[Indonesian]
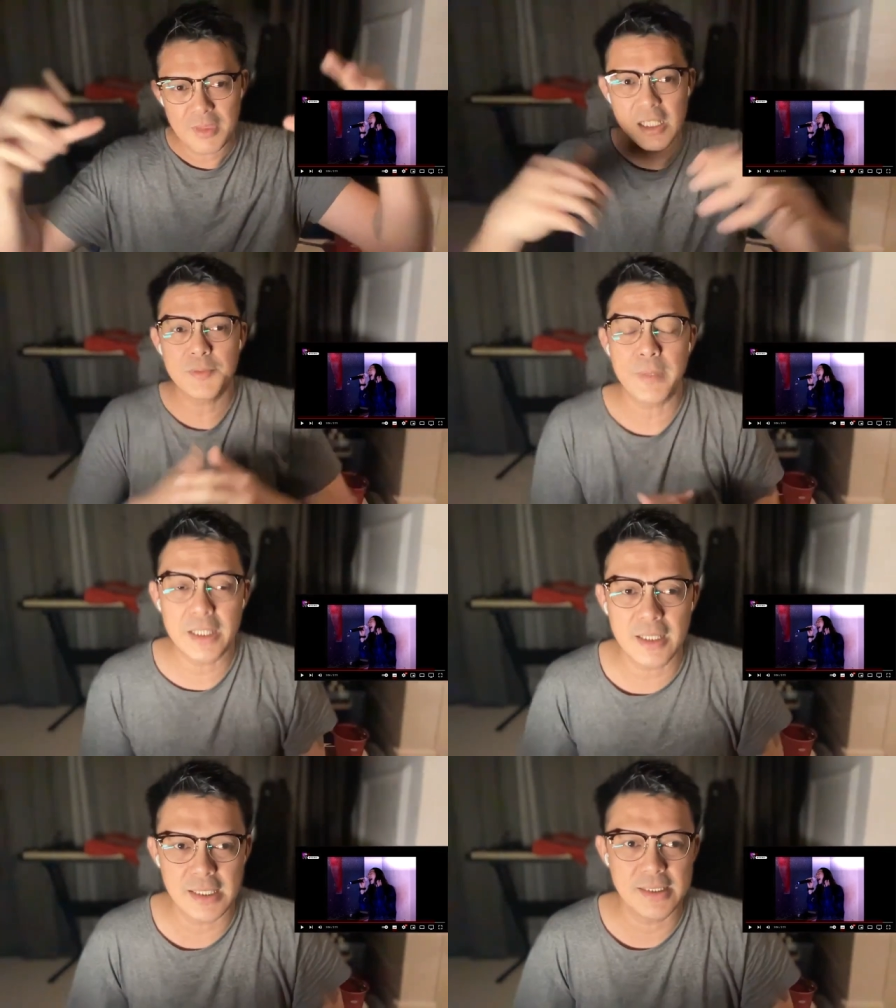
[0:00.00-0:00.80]

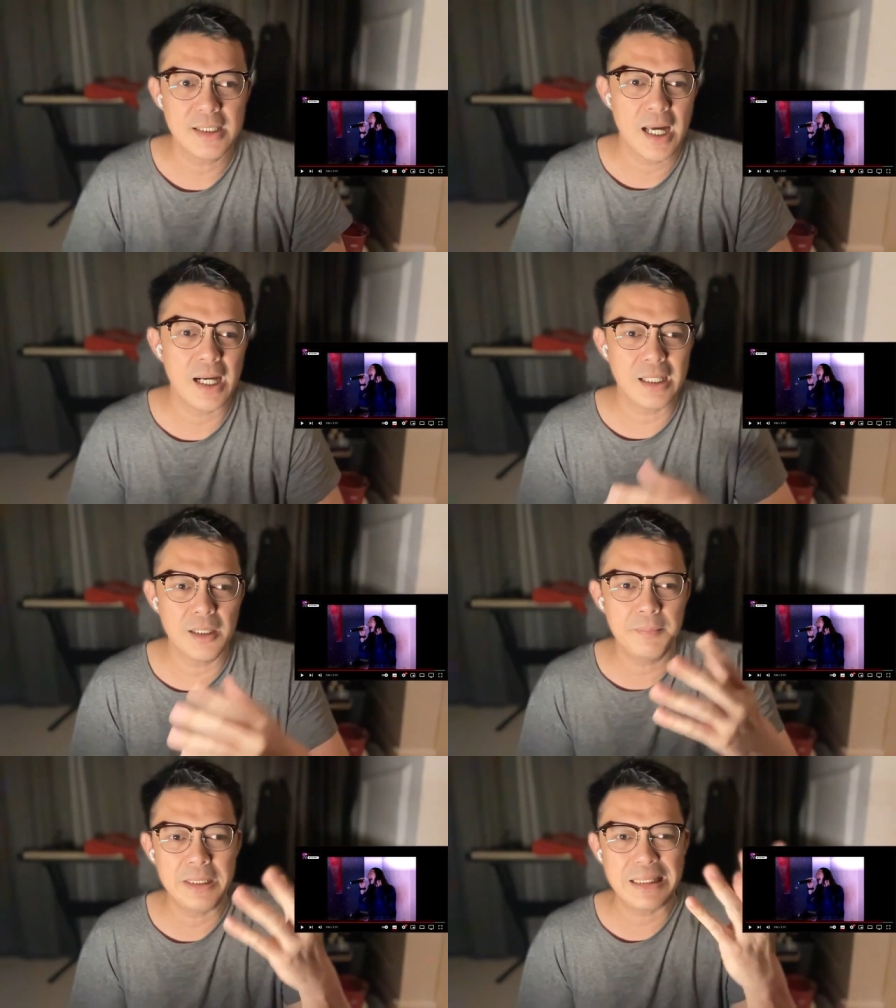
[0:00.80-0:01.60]
speaker guys ya
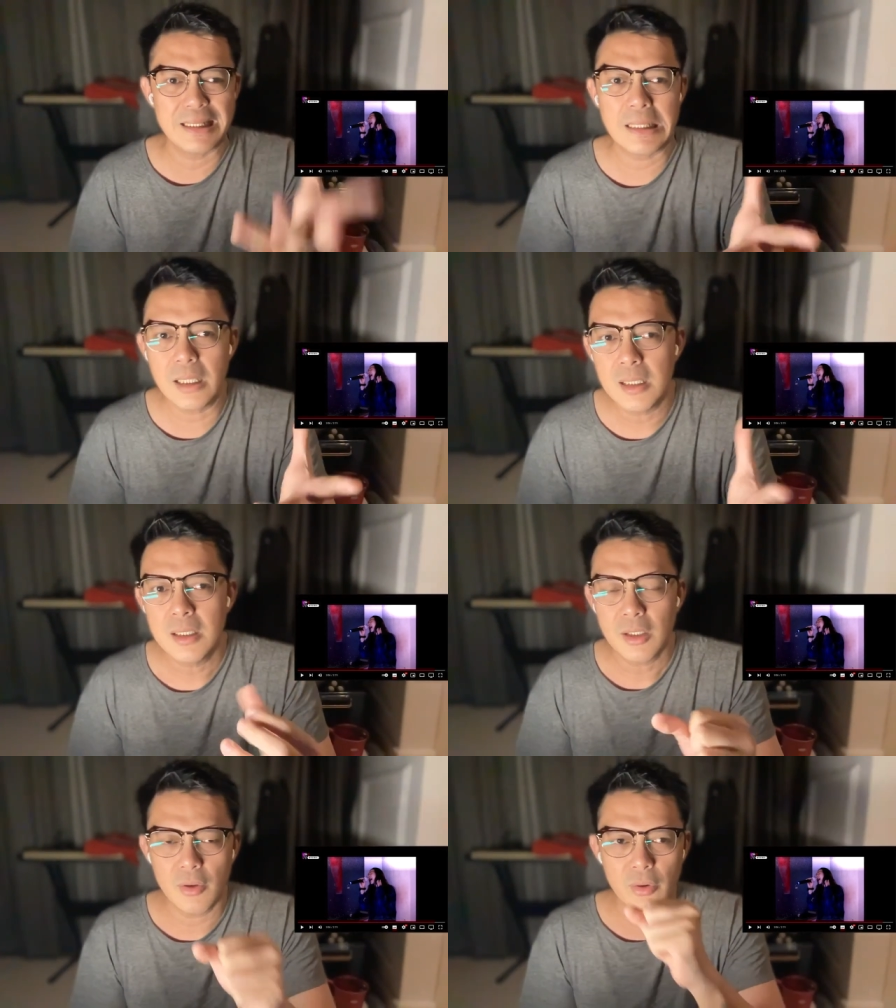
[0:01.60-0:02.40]
akan lebih real
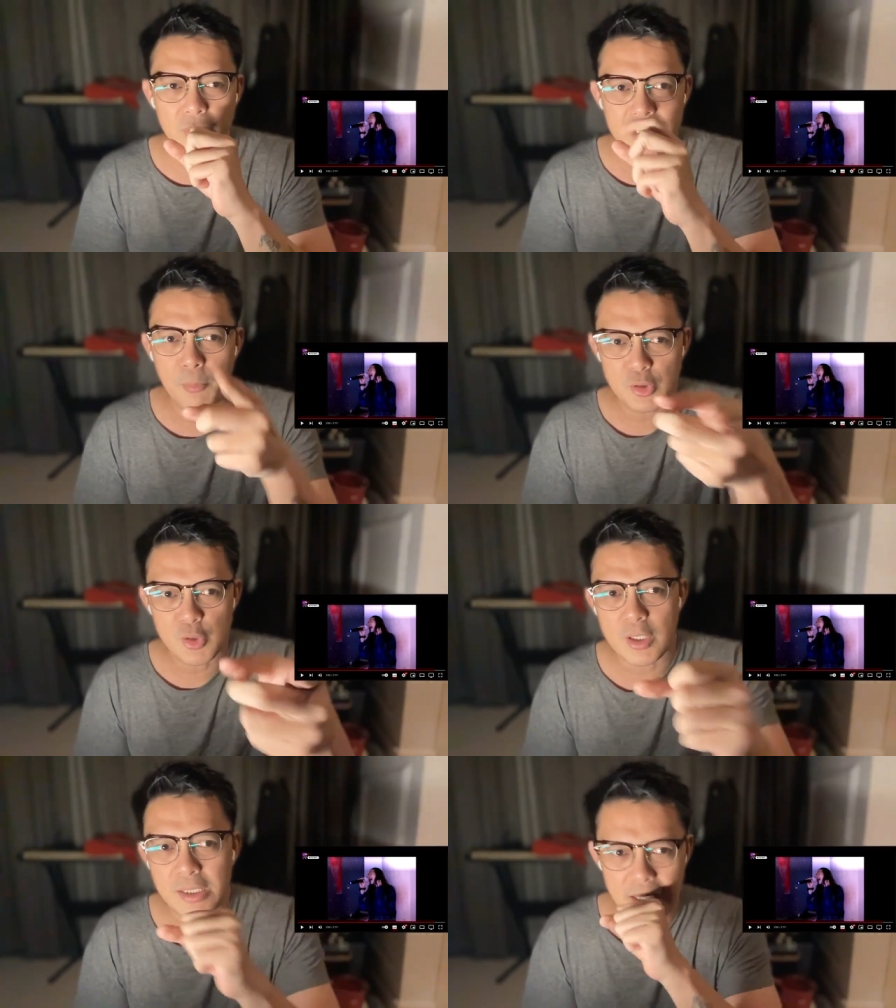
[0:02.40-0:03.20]
kalau ini
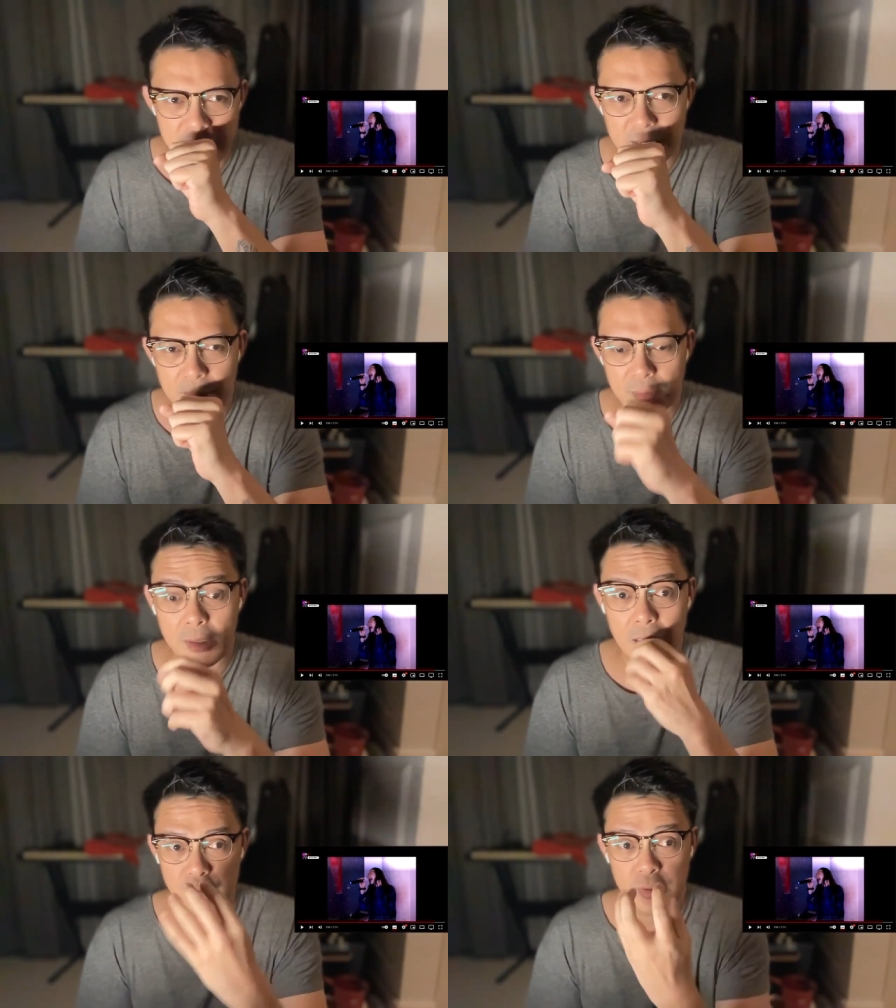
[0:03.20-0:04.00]
bocoran dari
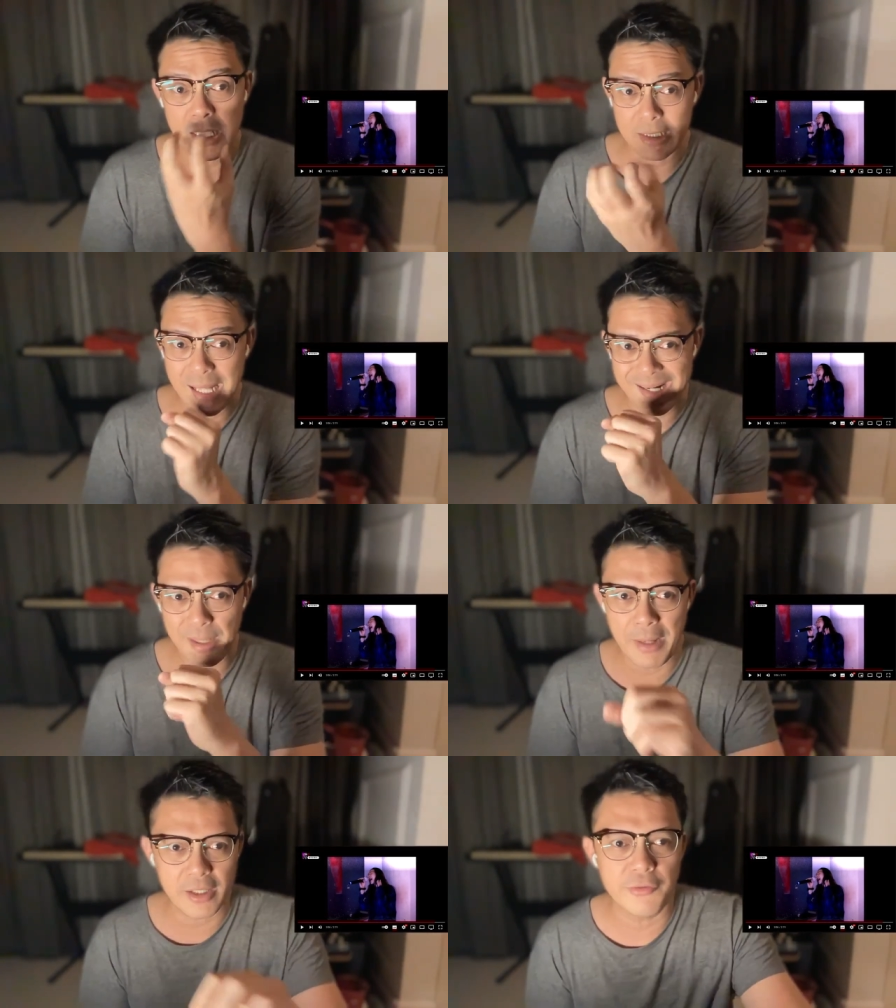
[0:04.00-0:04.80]
langsung dari
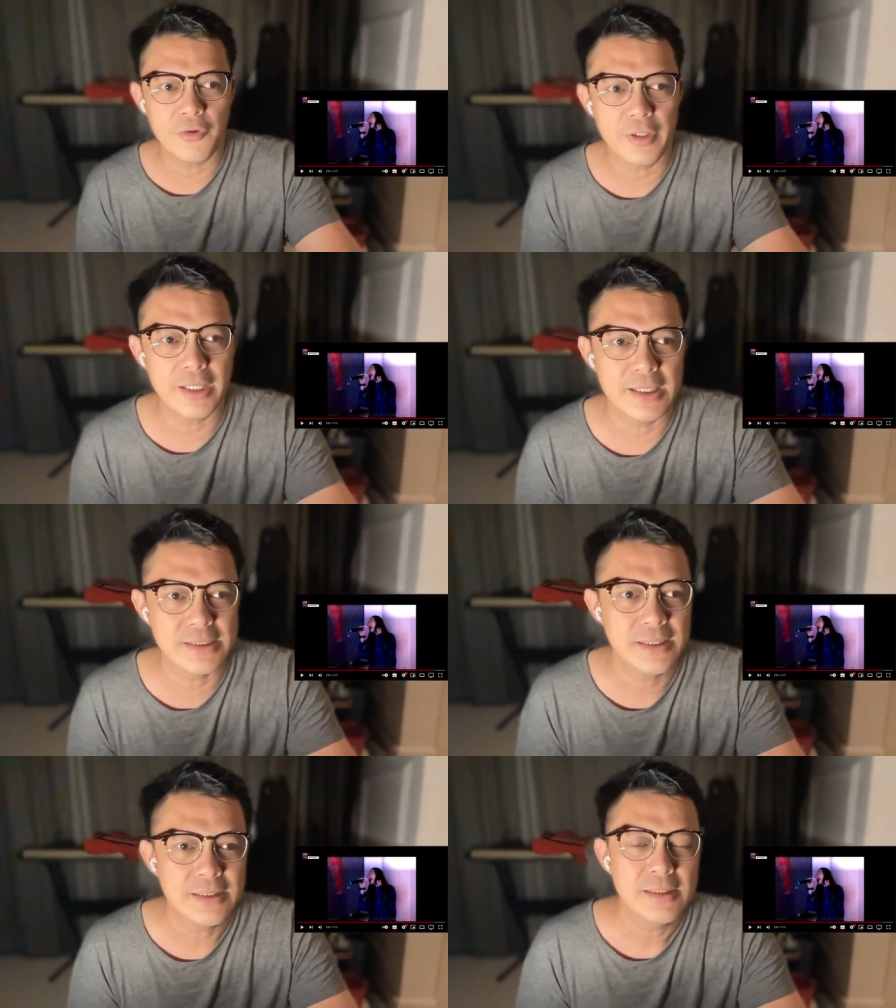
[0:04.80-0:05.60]
direct mikrofonnya guys ya